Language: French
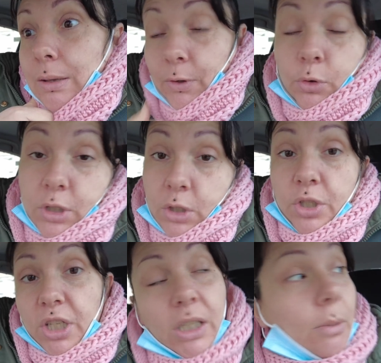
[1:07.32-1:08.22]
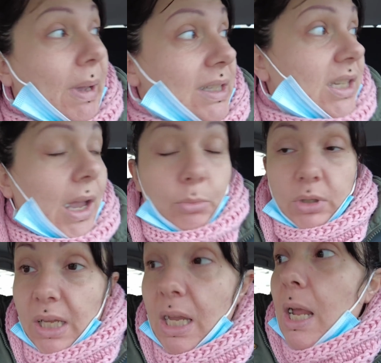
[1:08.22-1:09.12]
Et vendredi, le chéri est parti
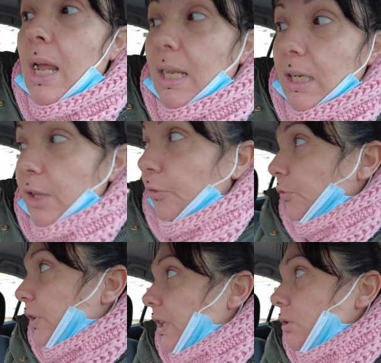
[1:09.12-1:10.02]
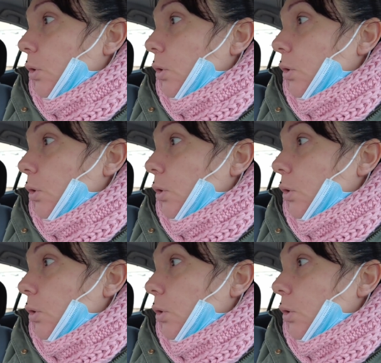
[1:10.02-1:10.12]
ramener les filles.